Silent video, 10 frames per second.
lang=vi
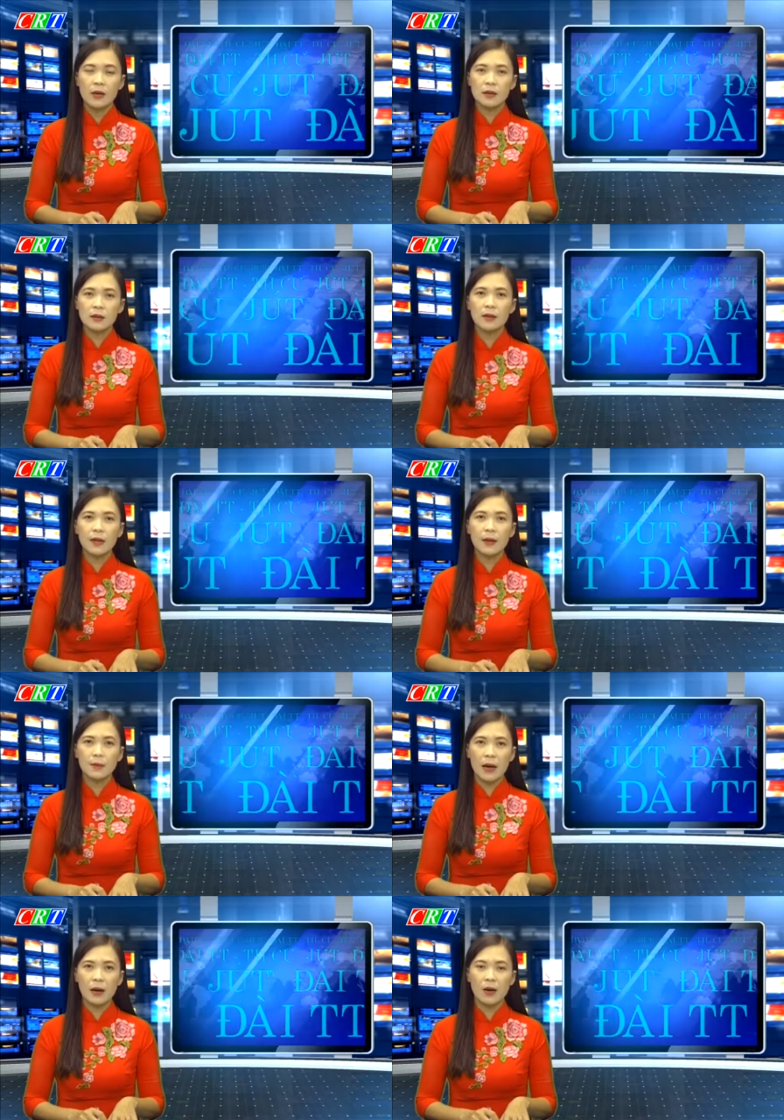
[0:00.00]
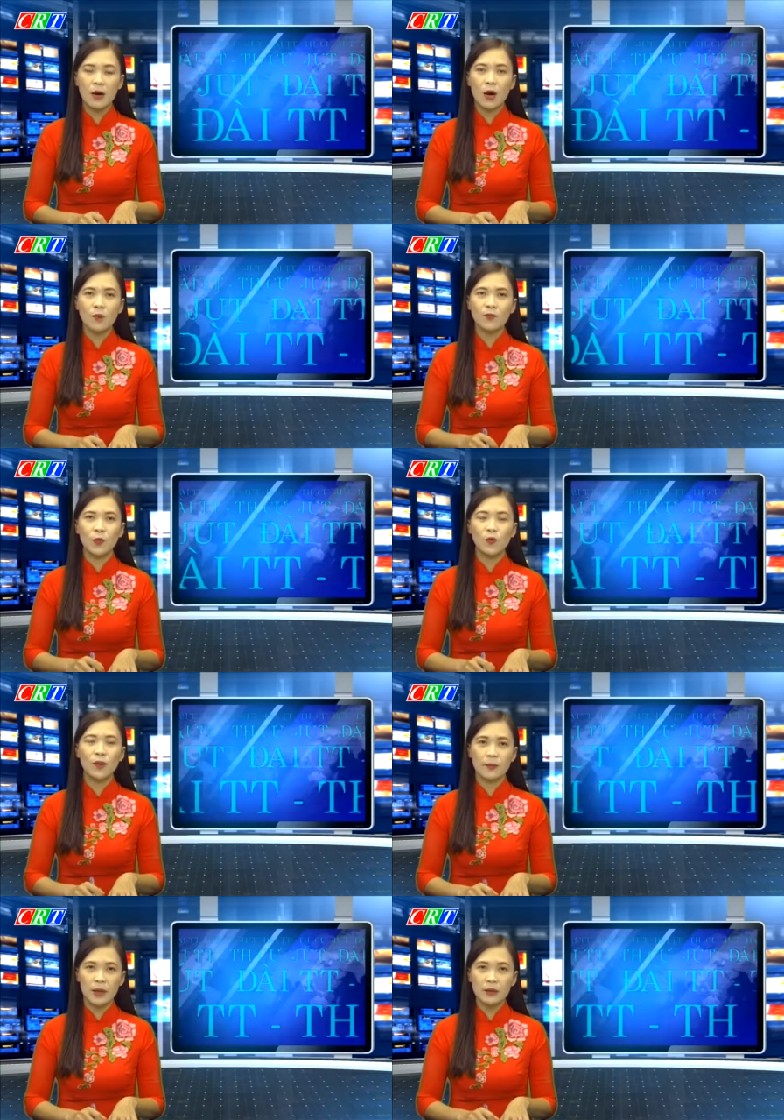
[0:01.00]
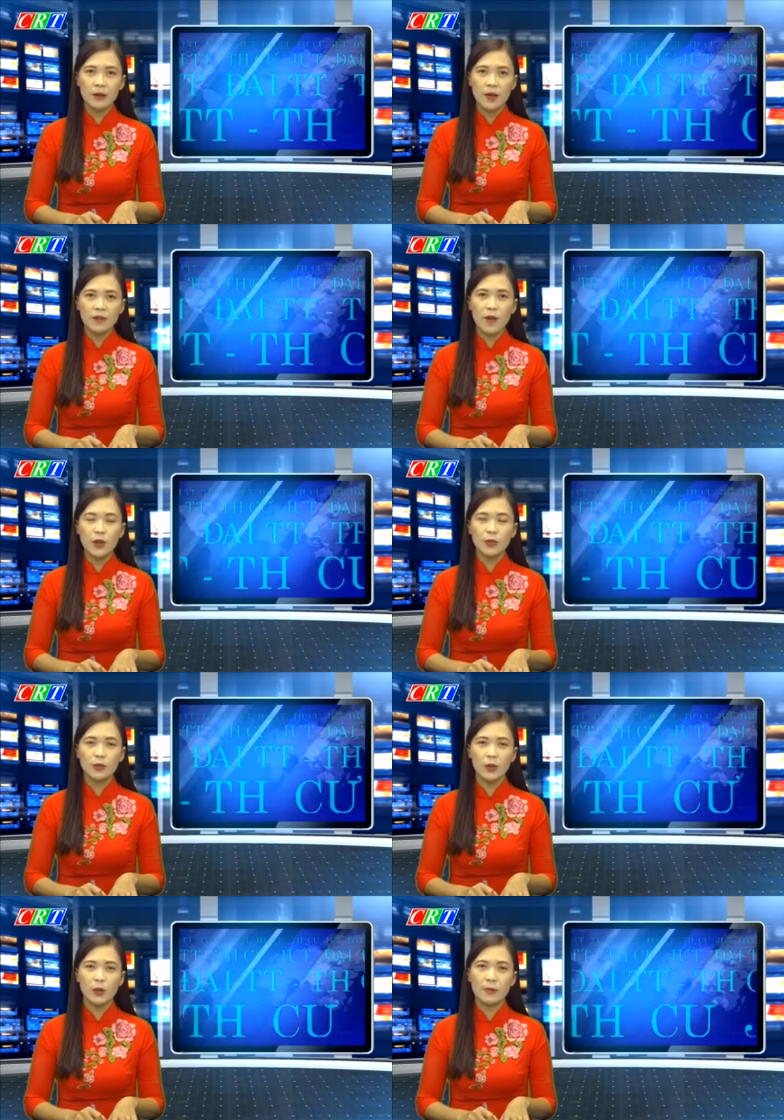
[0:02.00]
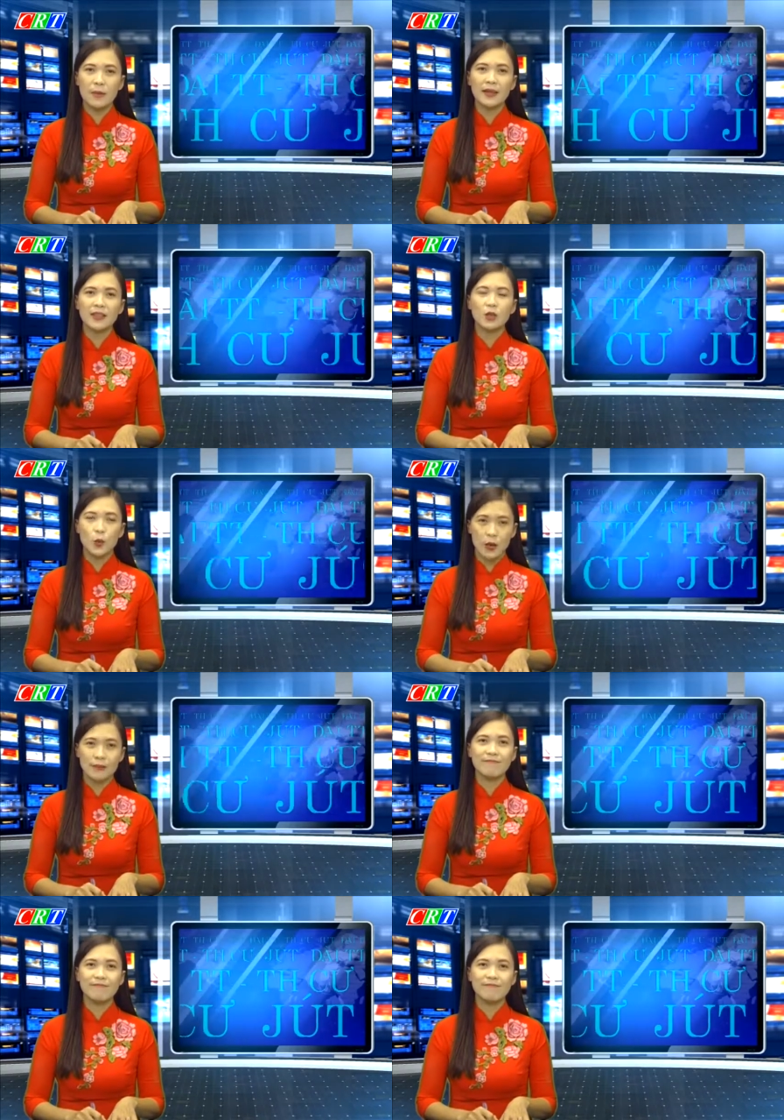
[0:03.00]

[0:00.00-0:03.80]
Dự lễ khai mạc có ông Vũ Văn Bính, Phó Chủ tịch Ủy ban Nhân dân huyện.